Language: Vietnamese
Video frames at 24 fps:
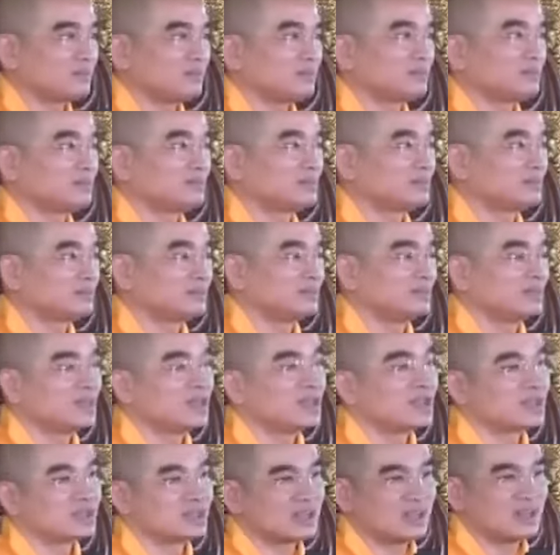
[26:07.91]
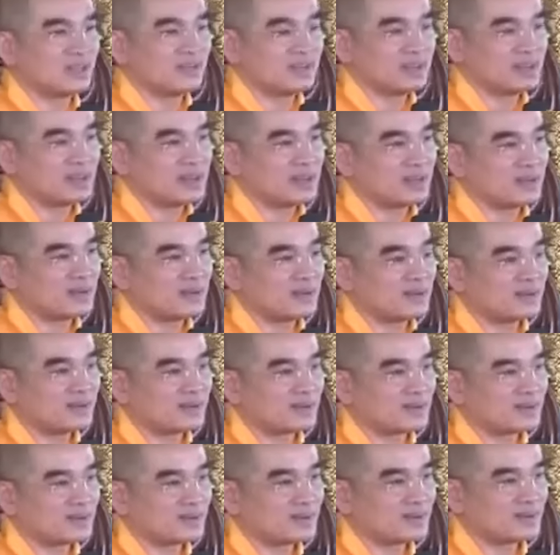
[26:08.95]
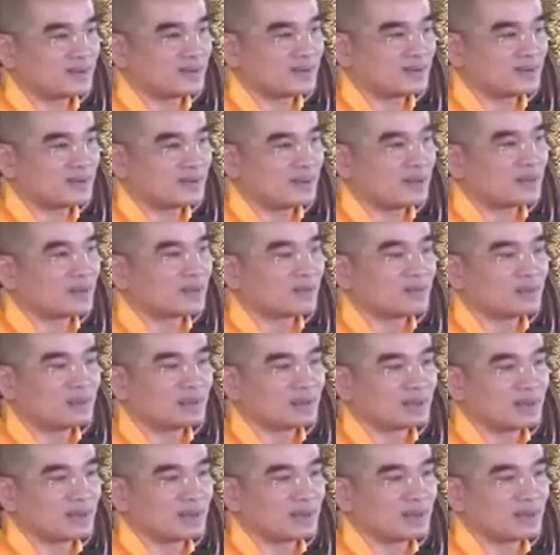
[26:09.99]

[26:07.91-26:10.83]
chia sẻ với nhau ở trong Phật đạo.